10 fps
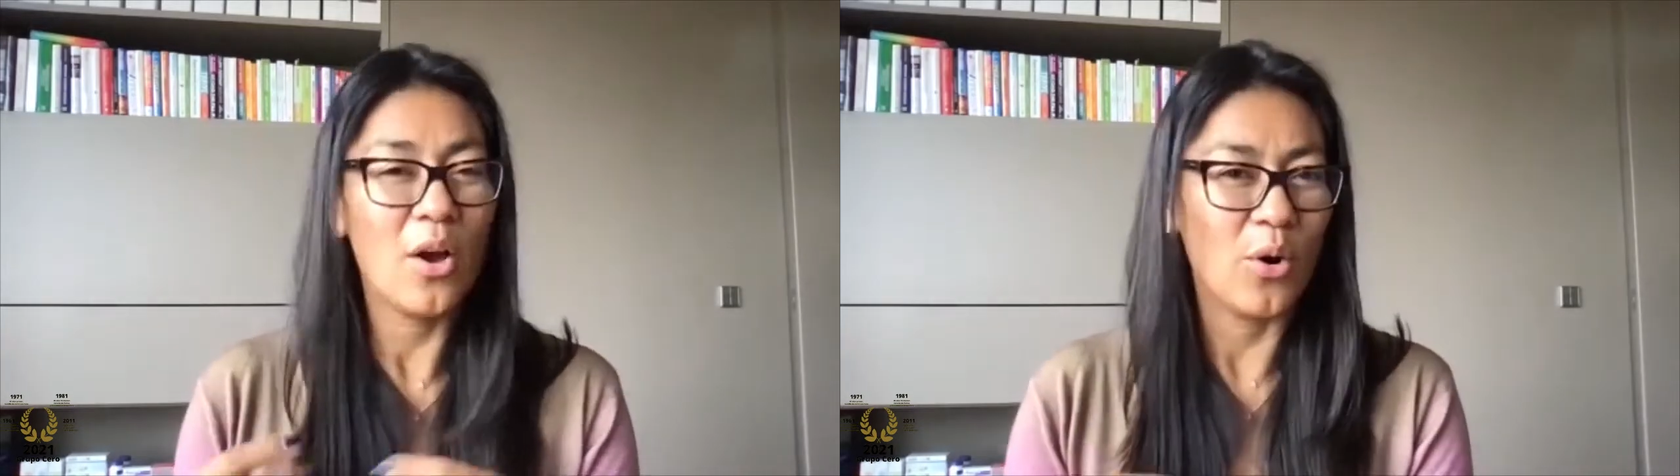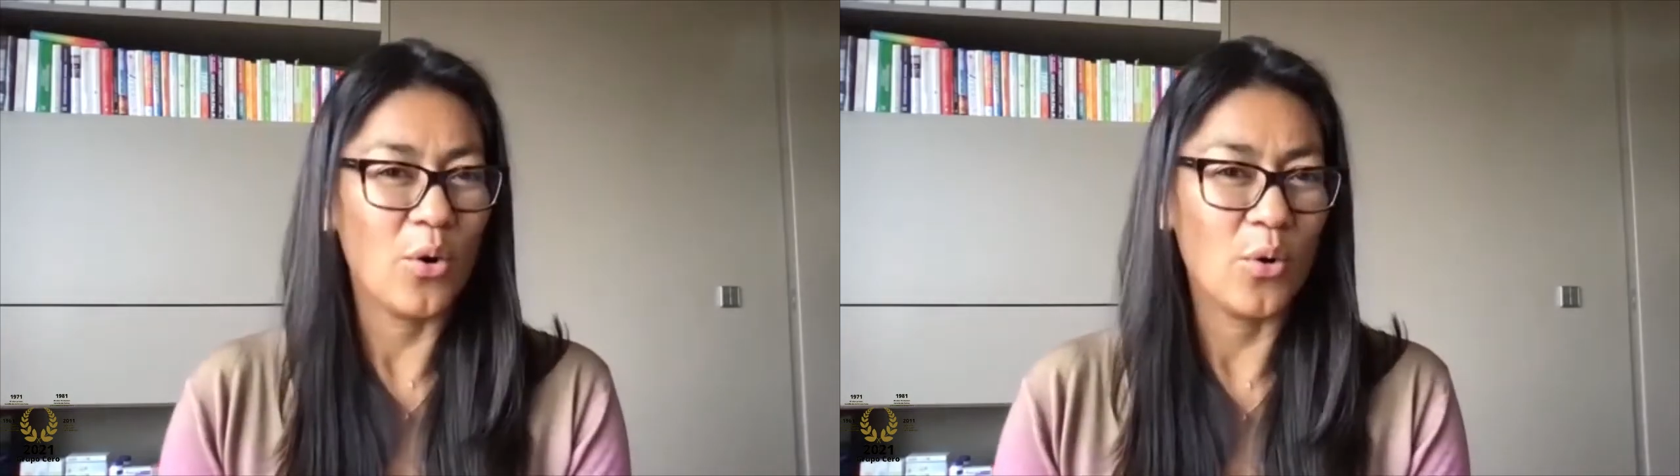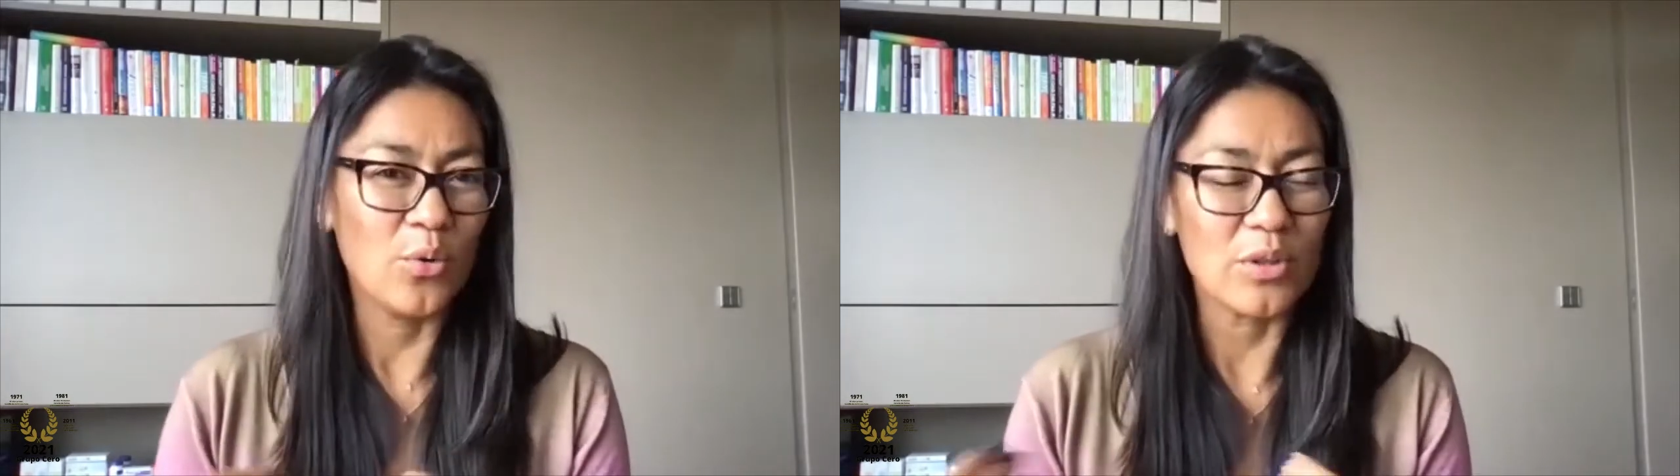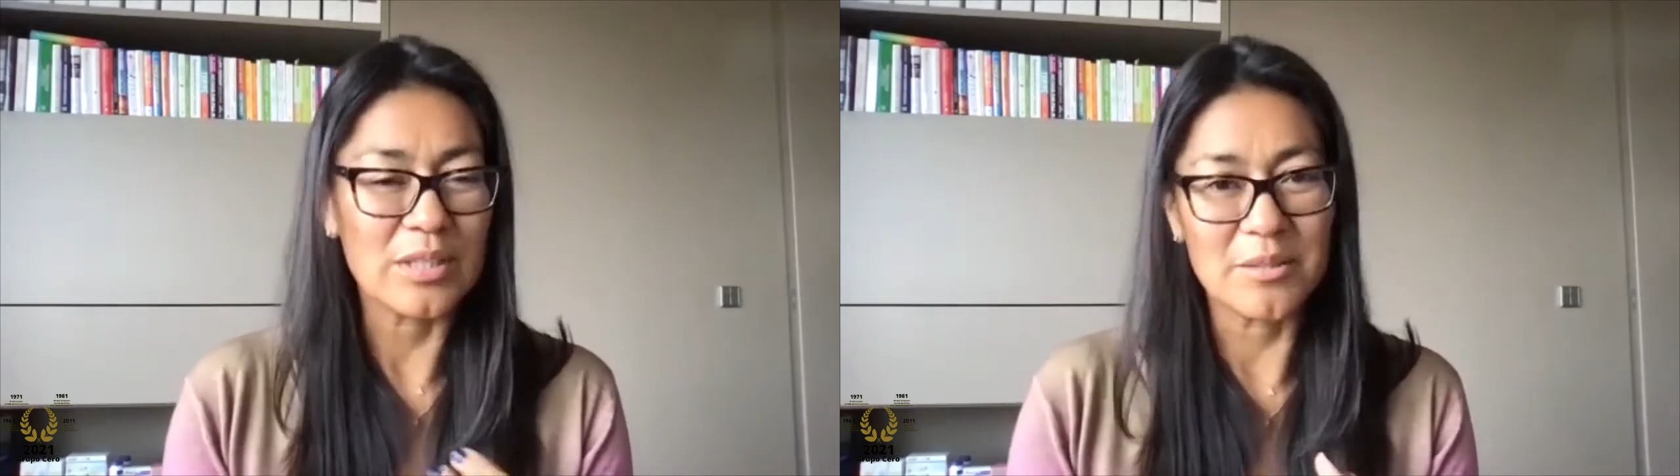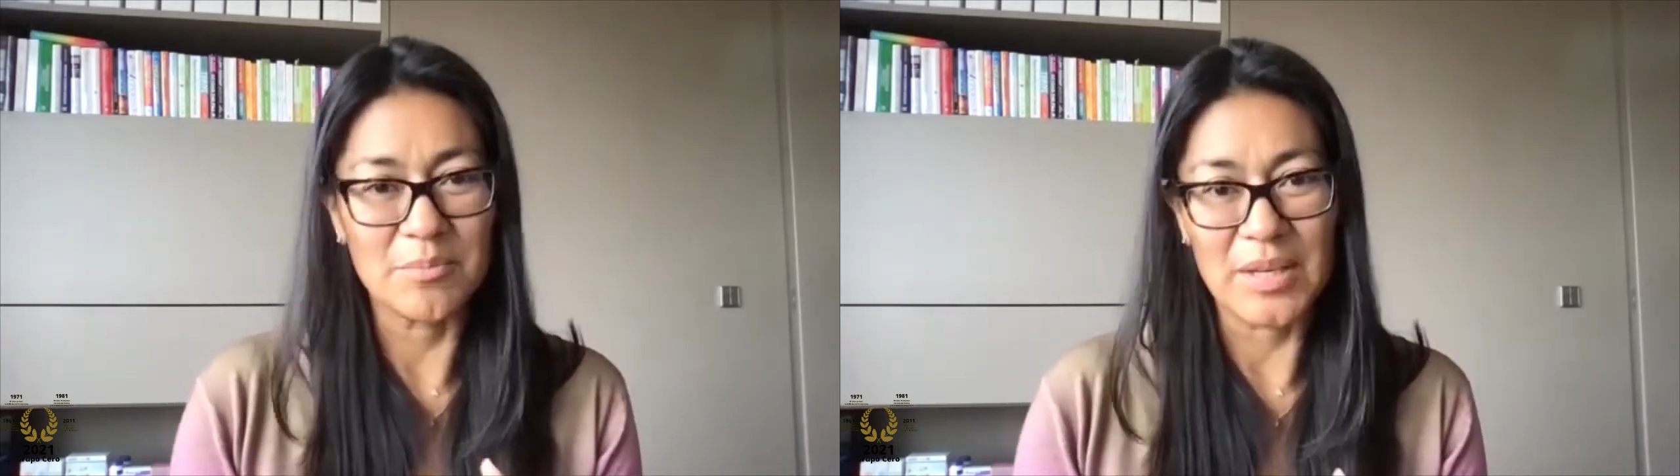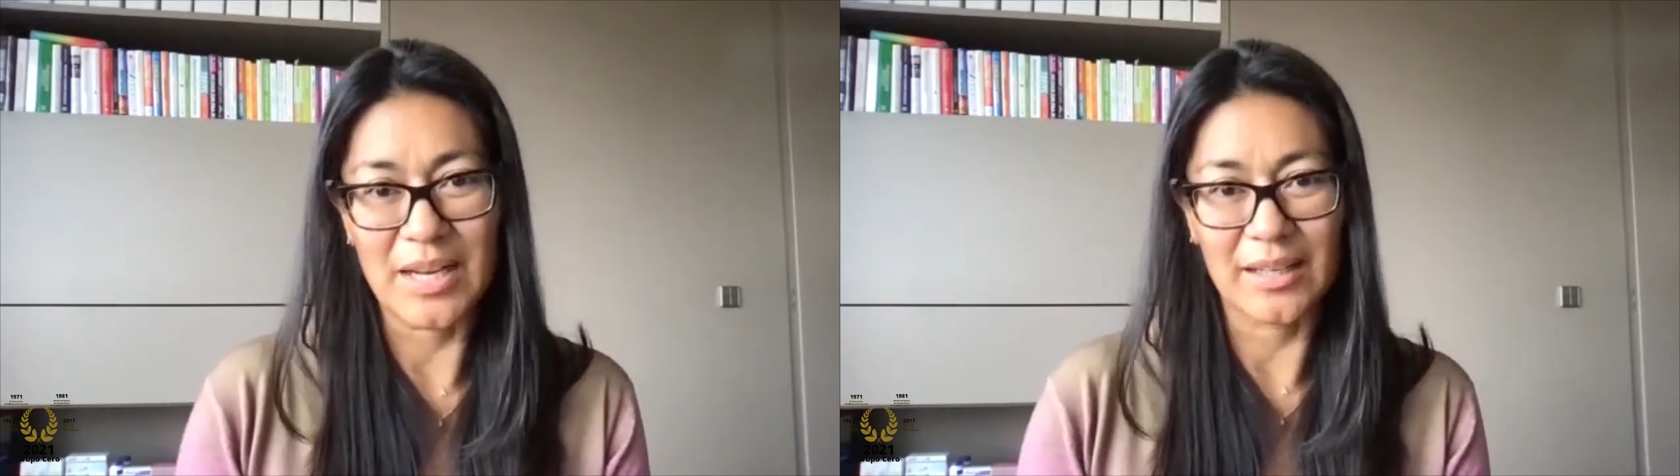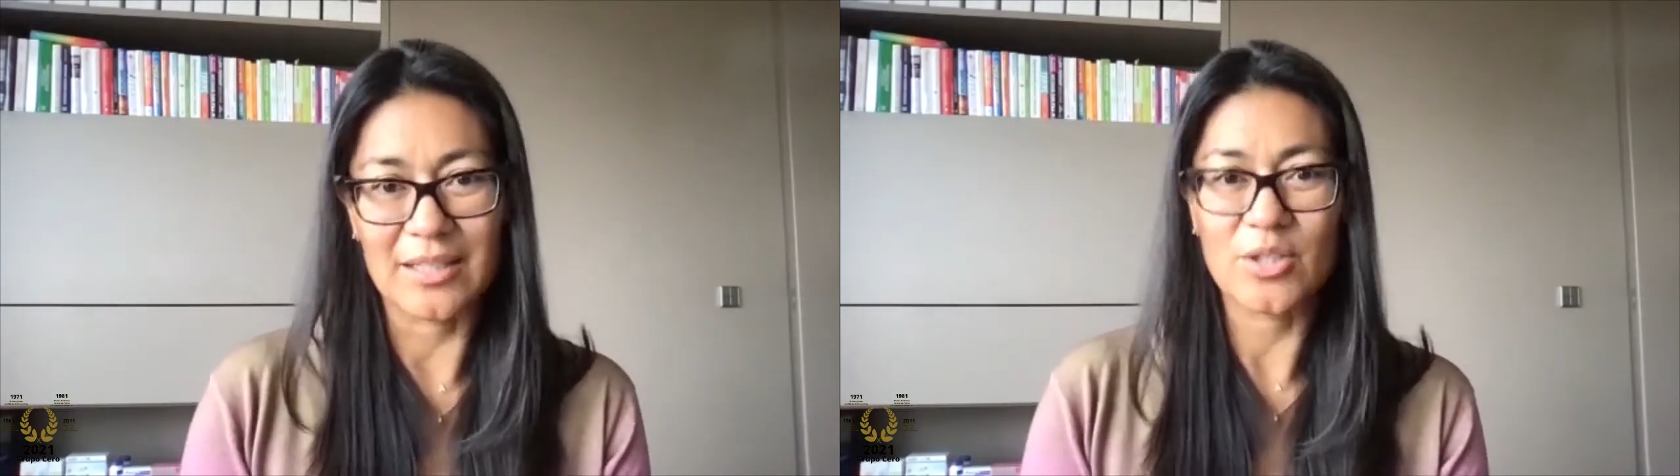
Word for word: o unos espinacas